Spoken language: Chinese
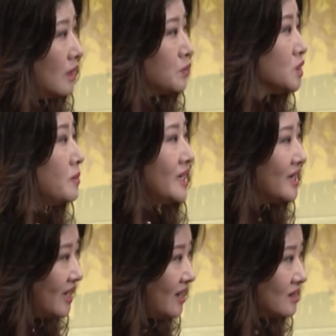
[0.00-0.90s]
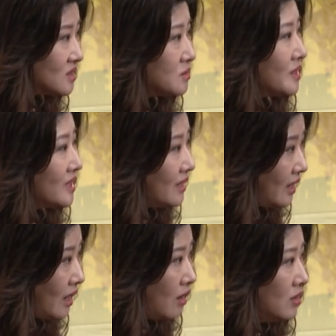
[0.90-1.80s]
不是 Medicare 是
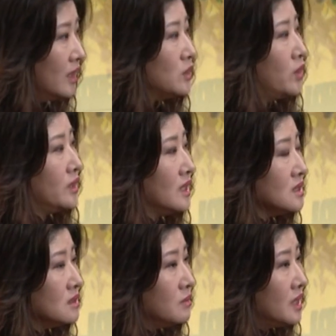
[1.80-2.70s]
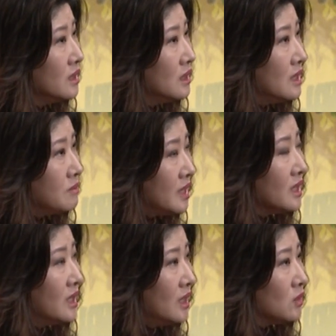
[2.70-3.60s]
Medicare， 对，那这个
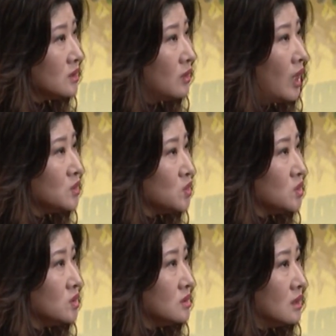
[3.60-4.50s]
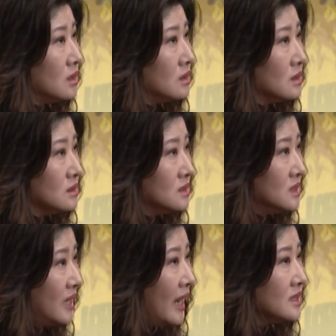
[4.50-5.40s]
Medicare 的话，就是这
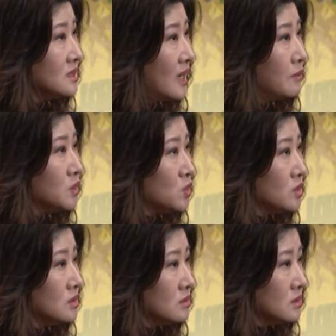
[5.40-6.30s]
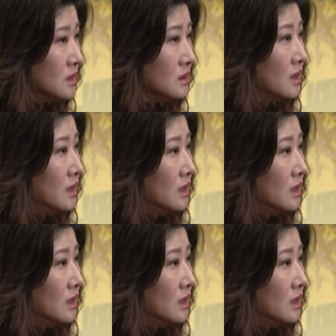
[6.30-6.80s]
些孩子他们就是你。